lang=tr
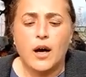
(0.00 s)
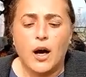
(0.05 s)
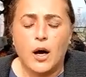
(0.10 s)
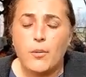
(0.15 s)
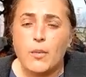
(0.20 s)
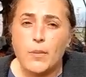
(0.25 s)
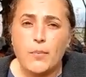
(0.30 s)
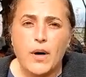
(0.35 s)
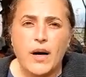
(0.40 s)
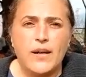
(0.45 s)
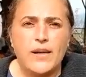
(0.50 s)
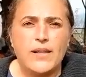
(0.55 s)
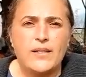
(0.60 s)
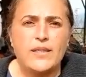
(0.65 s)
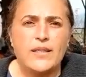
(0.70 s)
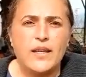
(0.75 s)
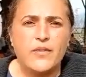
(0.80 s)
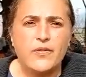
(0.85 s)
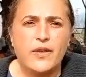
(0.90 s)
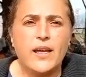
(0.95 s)
Ama
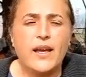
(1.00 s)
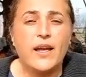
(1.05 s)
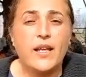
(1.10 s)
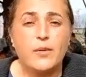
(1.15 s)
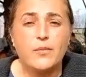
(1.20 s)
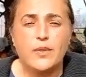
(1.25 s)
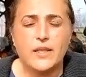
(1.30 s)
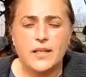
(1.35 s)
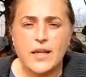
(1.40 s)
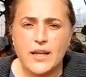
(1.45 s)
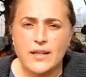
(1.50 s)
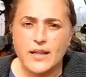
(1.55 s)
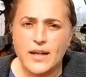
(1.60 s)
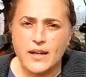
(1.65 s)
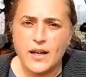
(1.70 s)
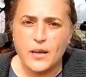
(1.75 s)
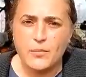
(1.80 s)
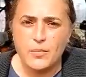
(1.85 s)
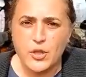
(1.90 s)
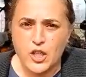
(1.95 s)
maalesef ki elimizden
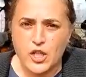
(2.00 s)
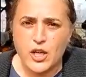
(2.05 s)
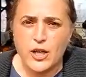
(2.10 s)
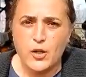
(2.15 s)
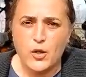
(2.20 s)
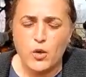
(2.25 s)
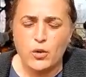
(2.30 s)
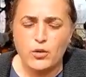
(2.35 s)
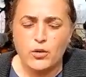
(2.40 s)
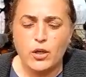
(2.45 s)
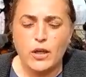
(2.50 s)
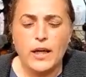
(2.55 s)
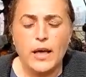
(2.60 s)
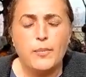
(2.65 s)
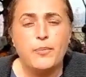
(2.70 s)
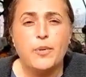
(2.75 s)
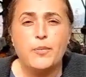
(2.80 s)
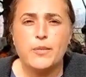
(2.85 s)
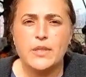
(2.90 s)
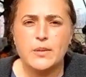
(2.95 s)
gelen bir şey yok.
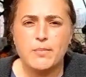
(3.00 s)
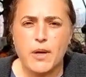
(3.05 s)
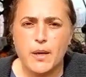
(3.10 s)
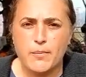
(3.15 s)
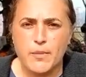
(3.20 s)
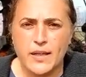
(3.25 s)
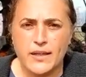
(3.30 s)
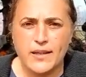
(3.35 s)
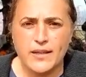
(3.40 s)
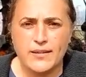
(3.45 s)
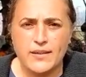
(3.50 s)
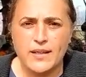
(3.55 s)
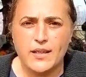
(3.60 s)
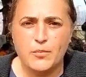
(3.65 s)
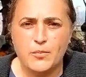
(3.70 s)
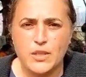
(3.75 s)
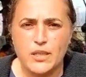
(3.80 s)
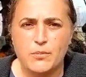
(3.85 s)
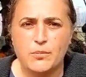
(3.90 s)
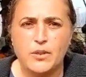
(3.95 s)
Hepimiz
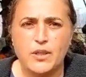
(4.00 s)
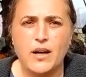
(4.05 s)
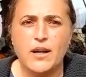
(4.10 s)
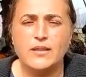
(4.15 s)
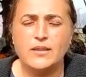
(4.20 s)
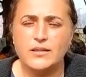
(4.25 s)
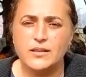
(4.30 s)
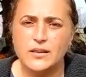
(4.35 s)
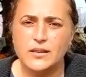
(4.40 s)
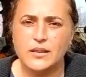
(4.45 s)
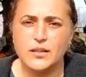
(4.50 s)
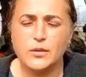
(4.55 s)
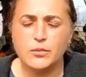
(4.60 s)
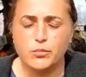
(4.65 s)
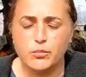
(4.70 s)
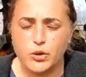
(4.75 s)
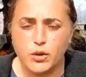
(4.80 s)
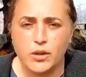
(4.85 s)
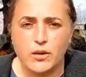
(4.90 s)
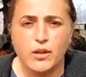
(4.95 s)
memleketlerimizi bıraktık.
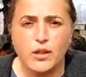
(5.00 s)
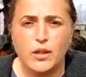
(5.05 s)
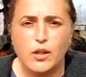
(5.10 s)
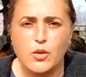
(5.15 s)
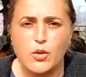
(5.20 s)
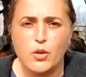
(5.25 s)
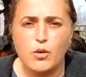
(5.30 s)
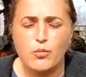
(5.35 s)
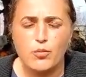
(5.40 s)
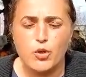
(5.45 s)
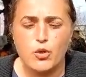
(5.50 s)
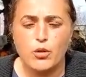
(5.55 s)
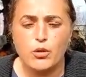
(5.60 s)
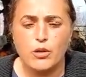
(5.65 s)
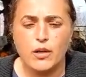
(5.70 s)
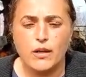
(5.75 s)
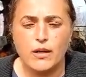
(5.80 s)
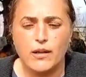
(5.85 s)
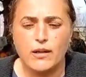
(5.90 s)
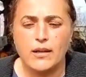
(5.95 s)
Buralara komşu
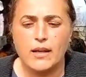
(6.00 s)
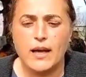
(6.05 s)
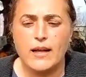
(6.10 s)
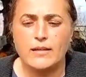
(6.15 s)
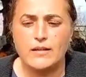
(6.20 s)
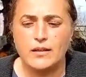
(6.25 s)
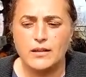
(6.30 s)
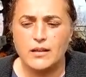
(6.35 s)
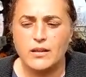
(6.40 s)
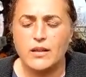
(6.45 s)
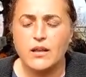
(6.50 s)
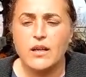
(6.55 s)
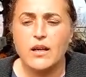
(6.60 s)
olarak geldik.